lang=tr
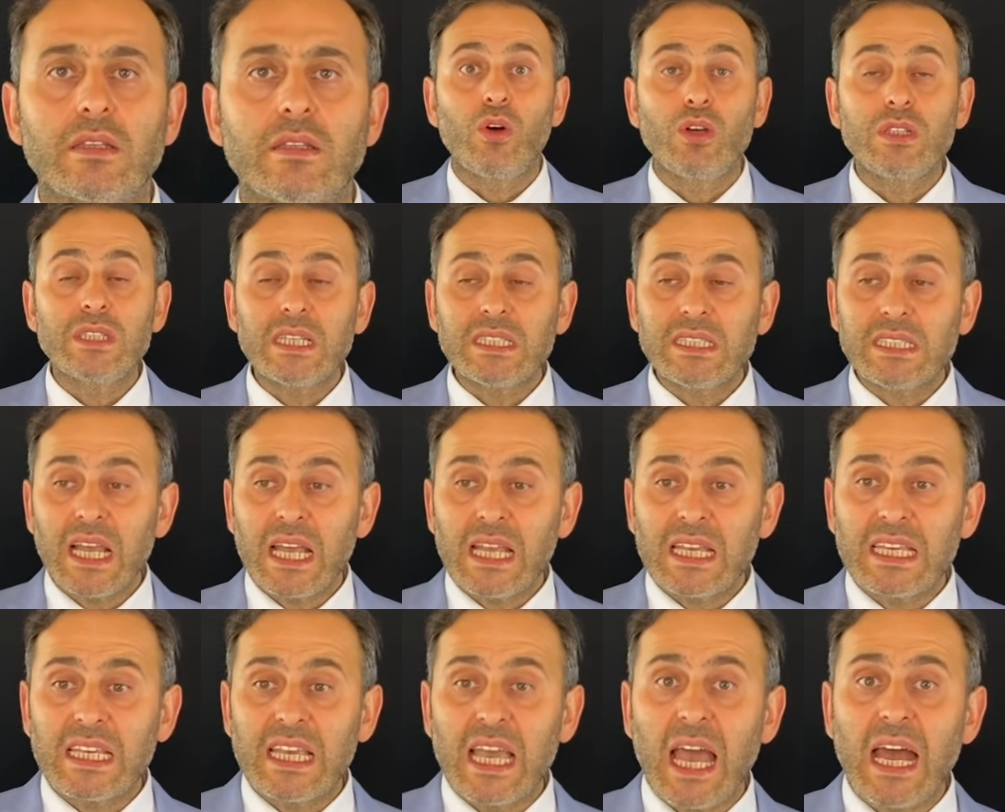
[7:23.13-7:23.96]
O yüzden
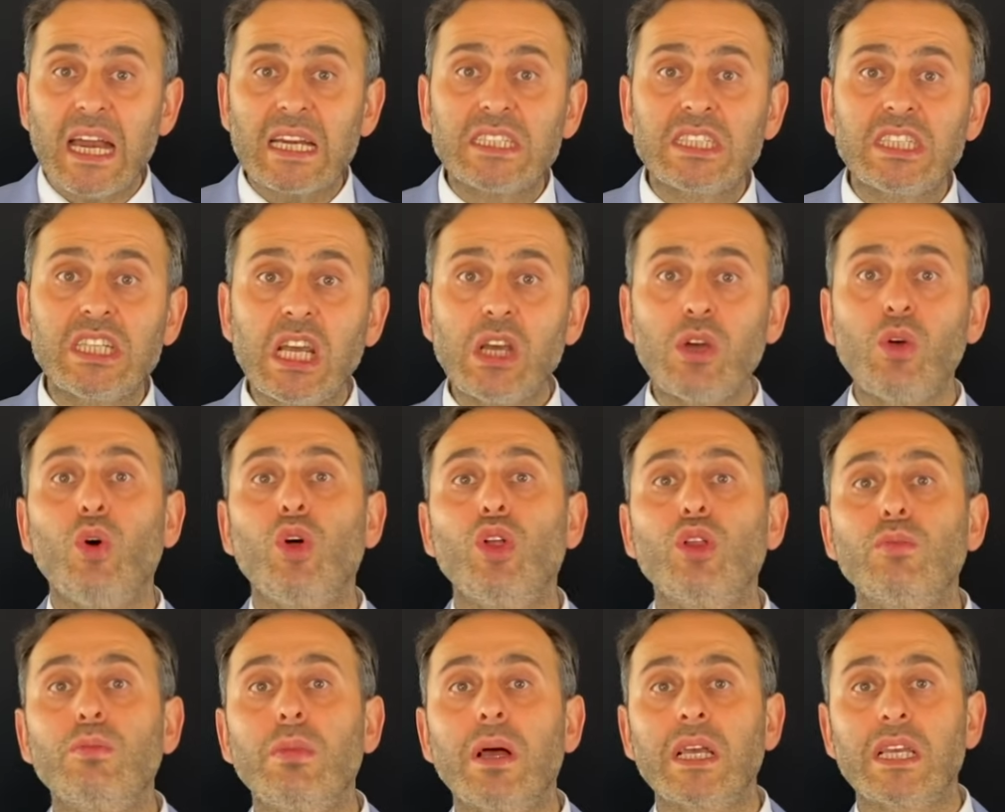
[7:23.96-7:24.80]
sen gerçek
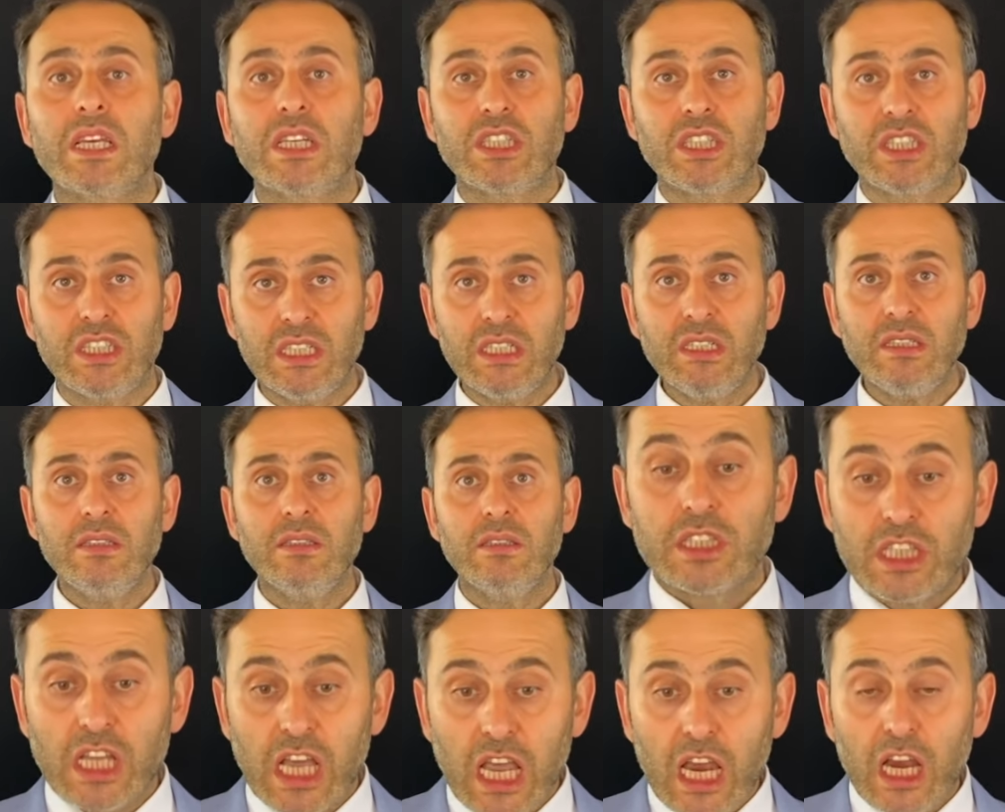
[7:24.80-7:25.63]
olmak için,
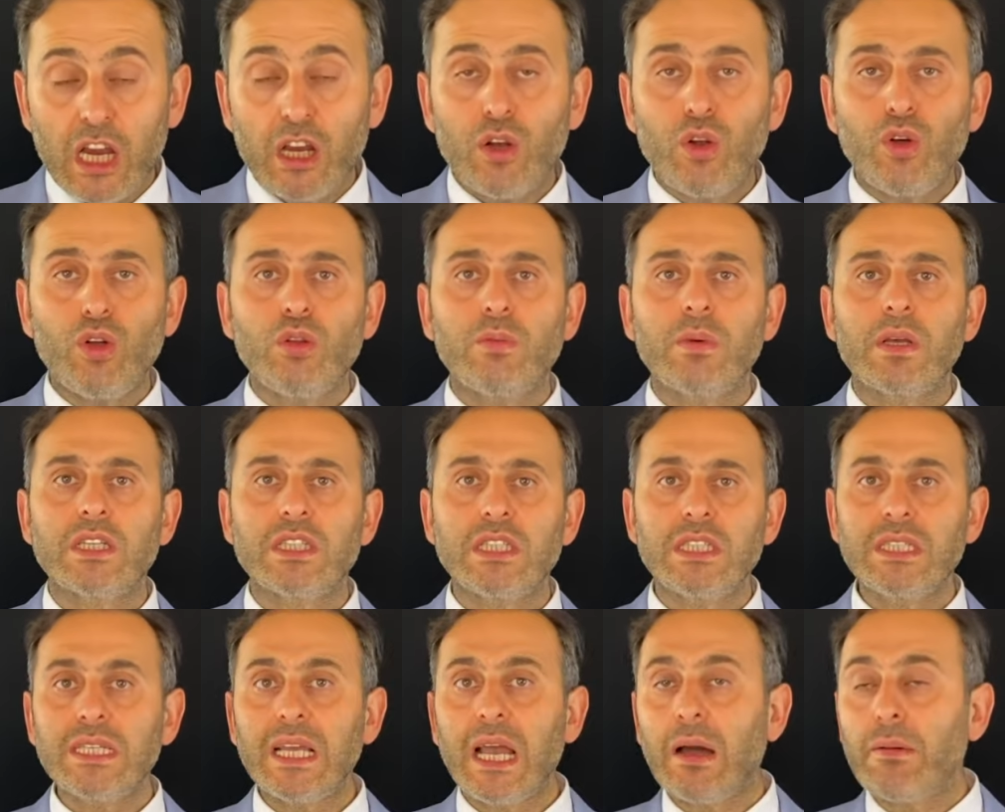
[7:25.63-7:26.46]
değerli olmak
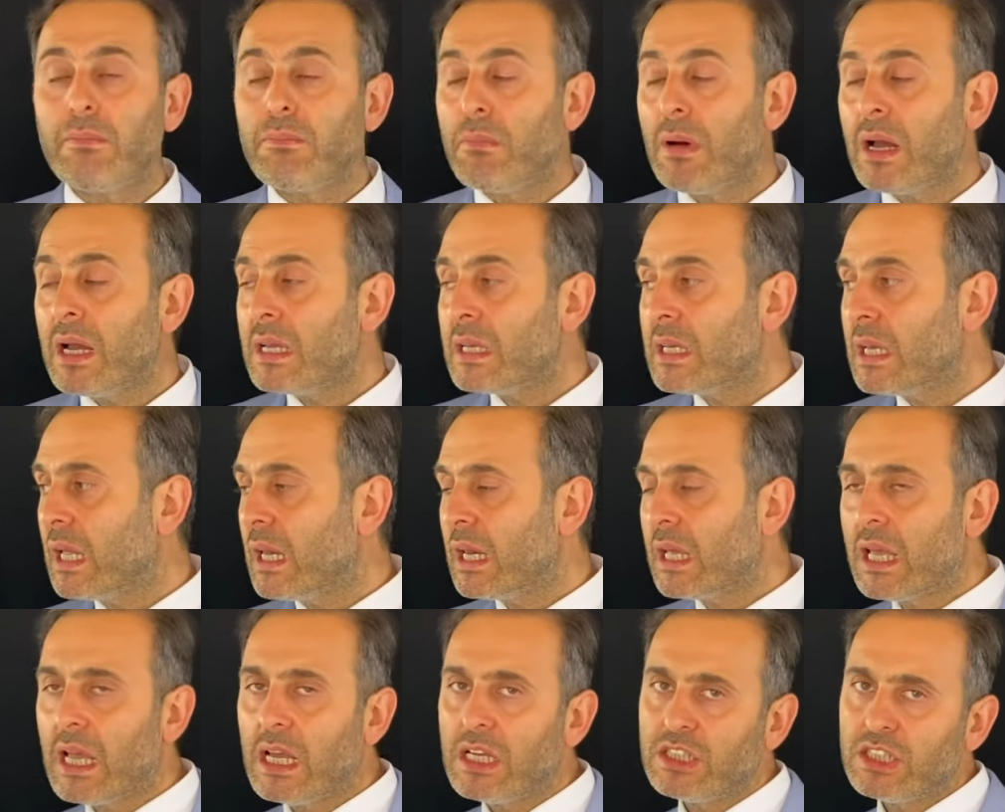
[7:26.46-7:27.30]
için yapman
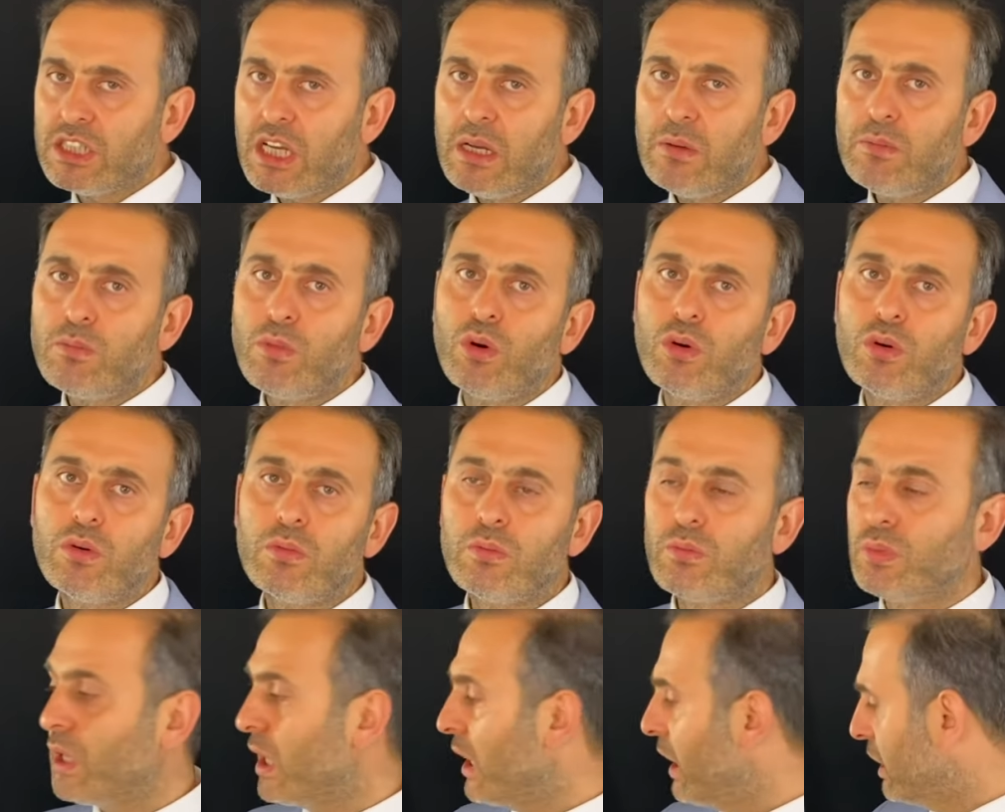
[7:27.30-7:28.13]
gereken şey bu.
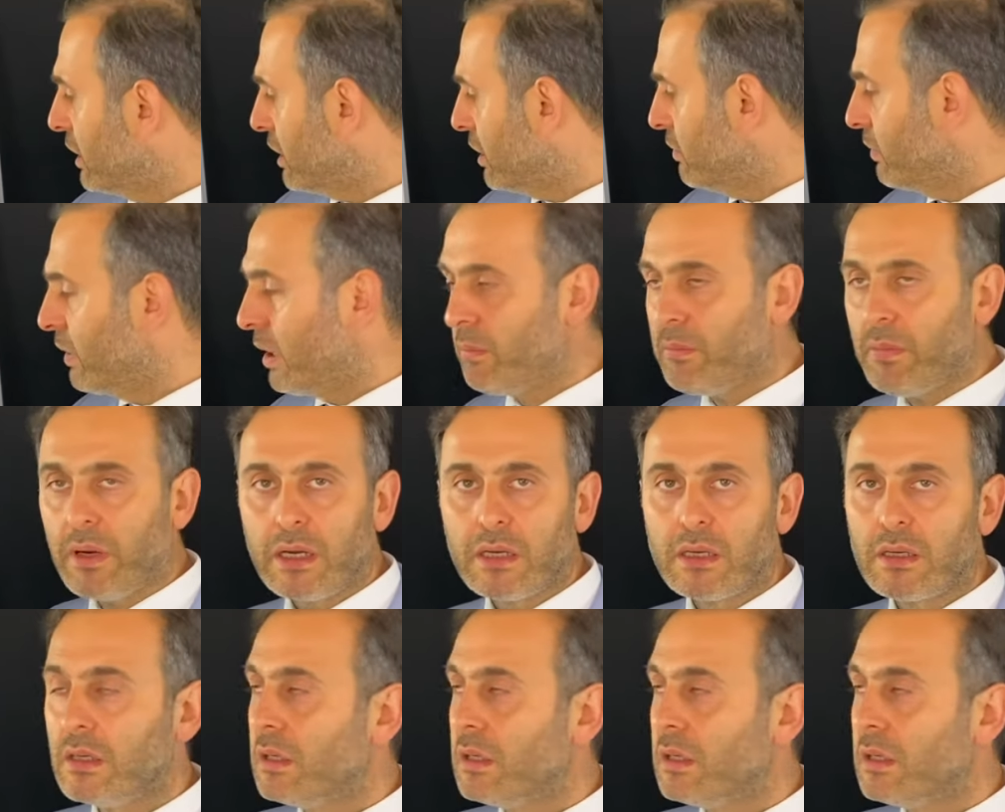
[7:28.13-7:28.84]
Buraya yatırım yapmak.